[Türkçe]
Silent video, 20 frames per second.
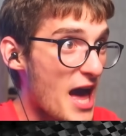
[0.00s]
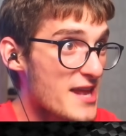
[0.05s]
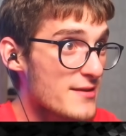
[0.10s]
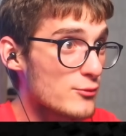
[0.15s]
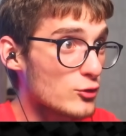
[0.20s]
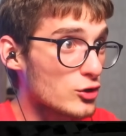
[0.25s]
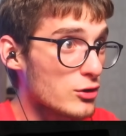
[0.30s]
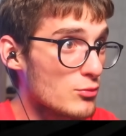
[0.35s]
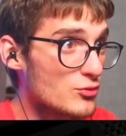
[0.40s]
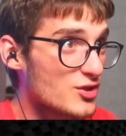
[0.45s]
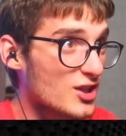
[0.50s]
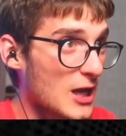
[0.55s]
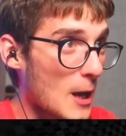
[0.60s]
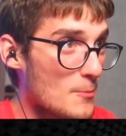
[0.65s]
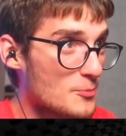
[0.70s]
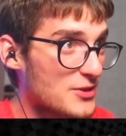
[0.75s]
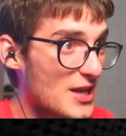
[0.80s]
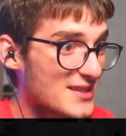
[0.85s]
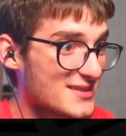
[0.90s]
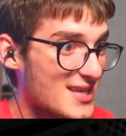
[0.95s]
her vurduğumuzda
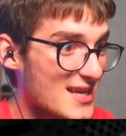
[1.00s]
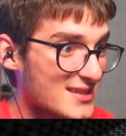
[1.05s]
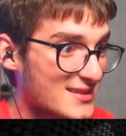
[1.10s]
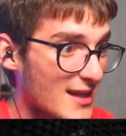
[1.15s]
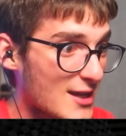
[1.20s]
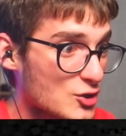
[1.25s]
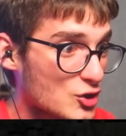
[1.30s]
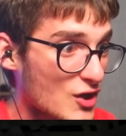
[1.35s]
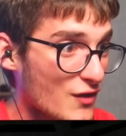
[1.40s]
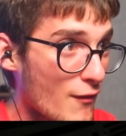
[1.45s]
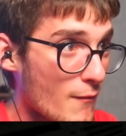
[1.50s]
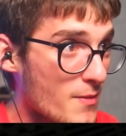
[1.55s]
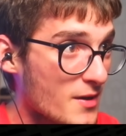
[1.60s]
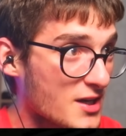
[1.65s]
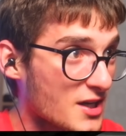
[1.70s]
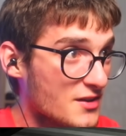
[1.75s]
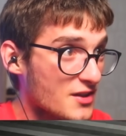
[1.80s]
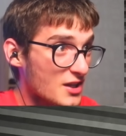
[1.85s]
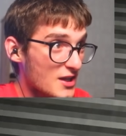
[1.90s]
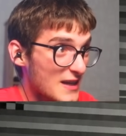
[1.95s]
kapıdan sesler çıkıyor ve
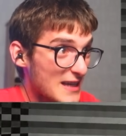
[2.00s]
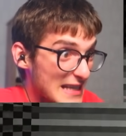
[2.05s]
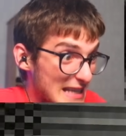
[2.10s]
bakın.